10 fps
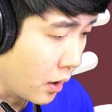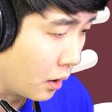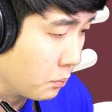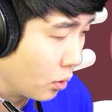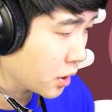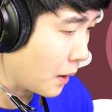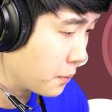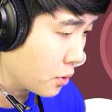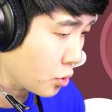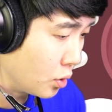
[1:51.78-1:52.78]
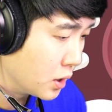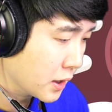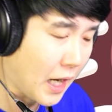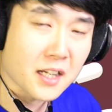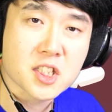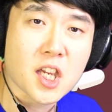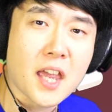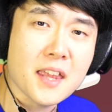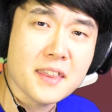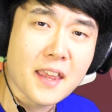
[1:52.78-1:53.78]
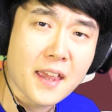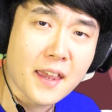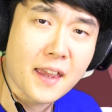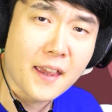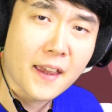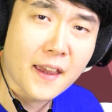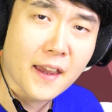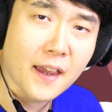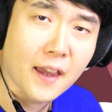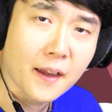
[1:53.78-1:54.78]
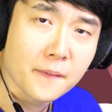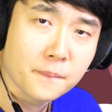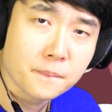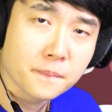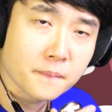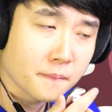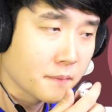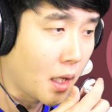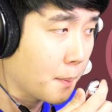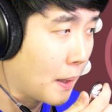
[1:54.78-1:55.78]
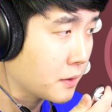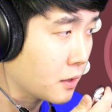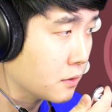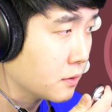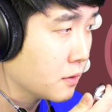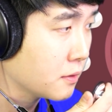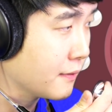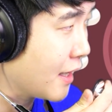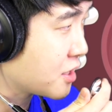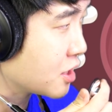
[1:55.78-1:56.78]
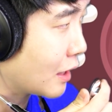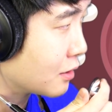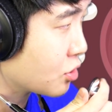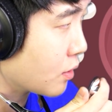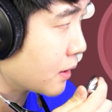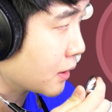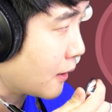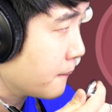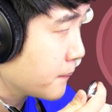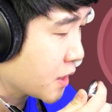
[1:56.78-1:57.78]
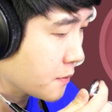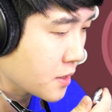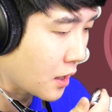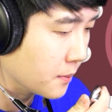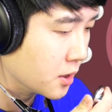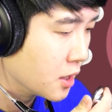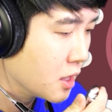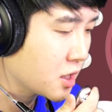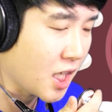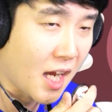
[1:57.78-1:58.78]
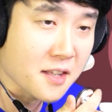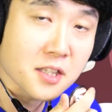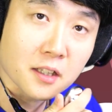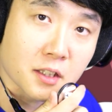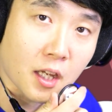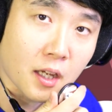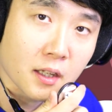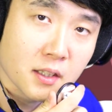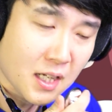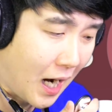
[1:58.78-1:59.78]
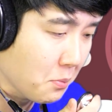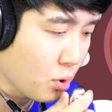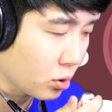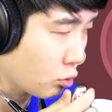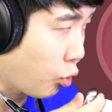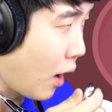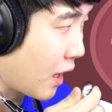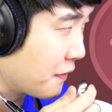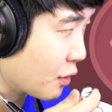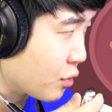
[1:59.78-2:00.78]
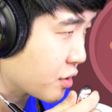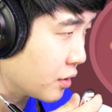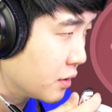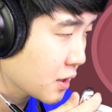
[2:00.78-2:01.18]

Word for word: 거야? 뭐 어디가 아픈 거죠? 야 이거 체했네. 나의 판단은 나의 진단은 정확하다. 지금 이 사람은 체한 상태. 아무것도 소화가 안 되고 있어.